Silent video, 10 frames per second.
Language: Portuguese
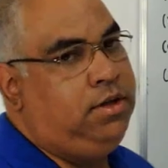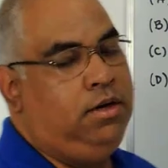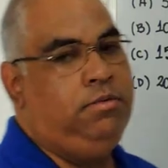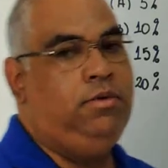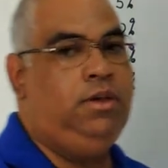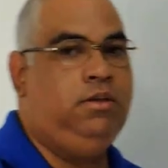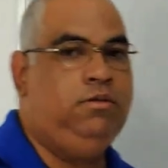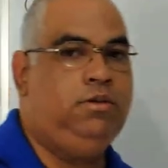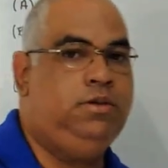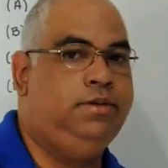
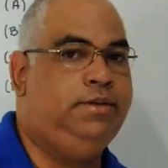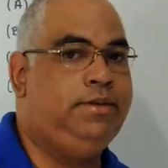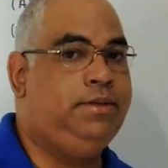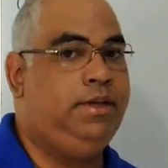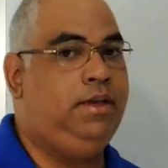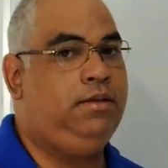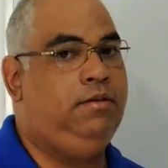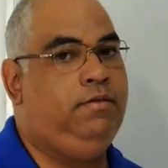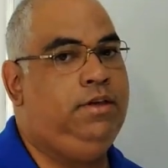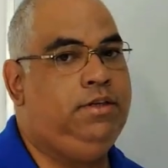distribuídos
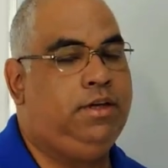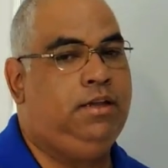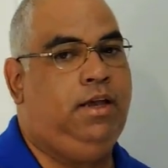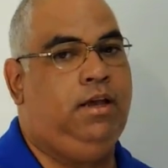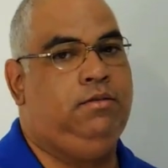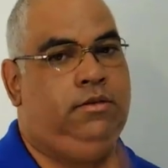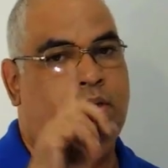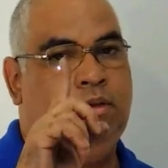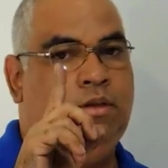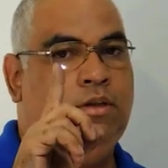120 cadernos.
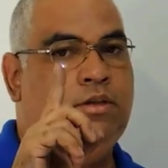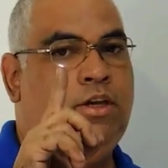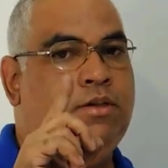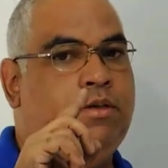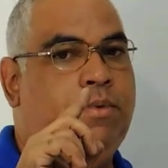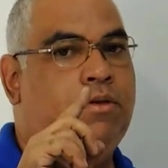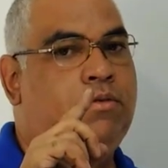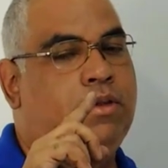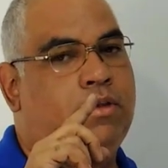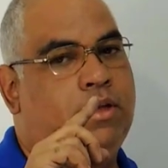Tio, essa
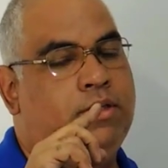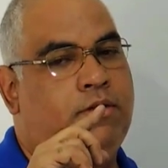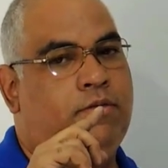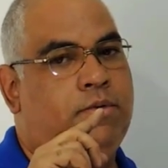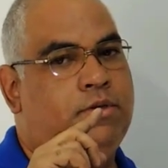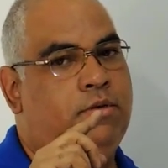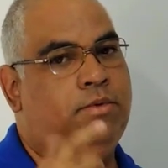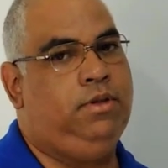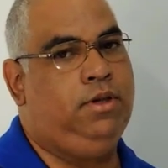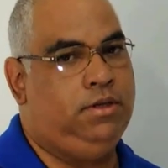pergunta, essa informação é
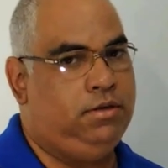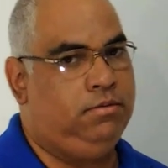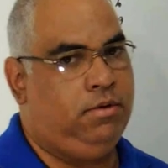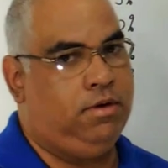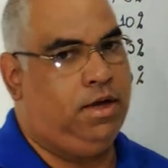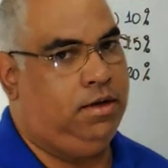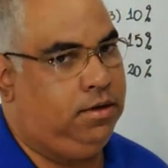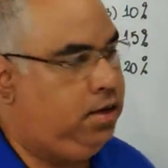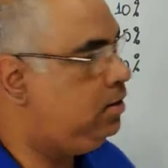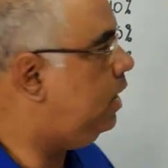importante. Pô, cara,
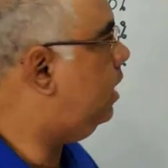o que,